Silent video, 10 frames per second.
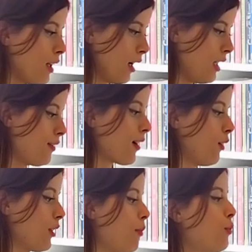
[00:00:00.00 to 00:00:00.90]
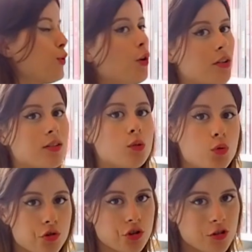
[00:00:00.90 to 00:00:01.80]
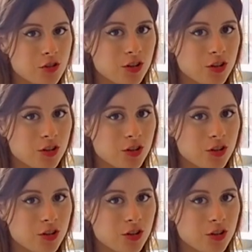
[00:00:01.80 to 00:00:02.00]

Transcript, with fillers: on lit un livre, on a plusieurs couches